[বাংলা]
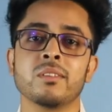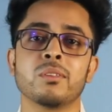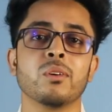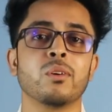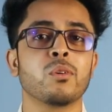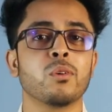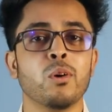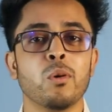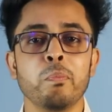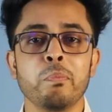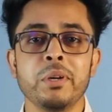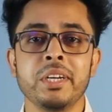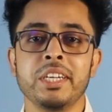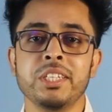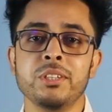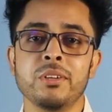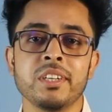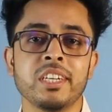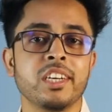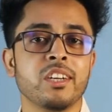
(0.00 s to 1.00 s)
তো
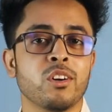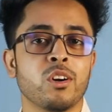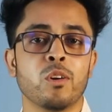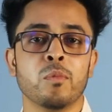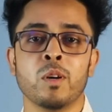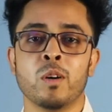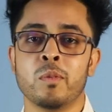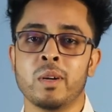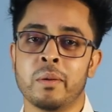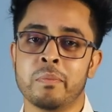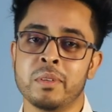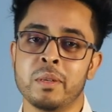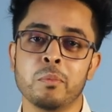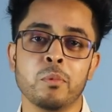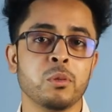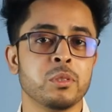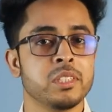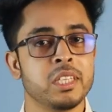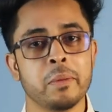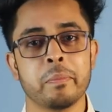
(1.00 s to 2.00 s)
কম্পিটিশন কীরকম হবে আপনি
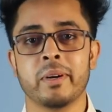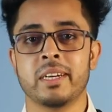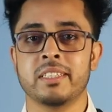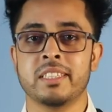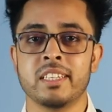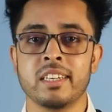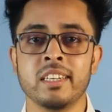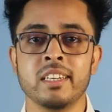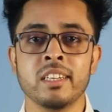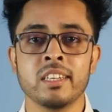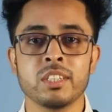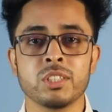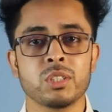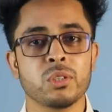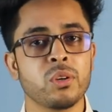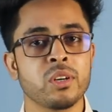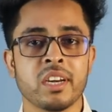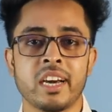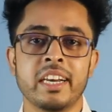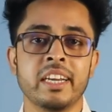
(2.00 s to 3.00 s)
বুঝতেই পারছেন
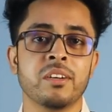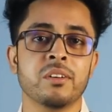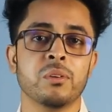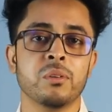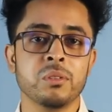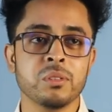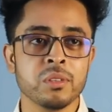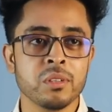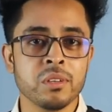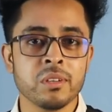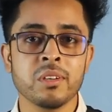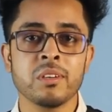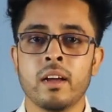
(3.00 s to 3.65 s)
সরকারি কোর্স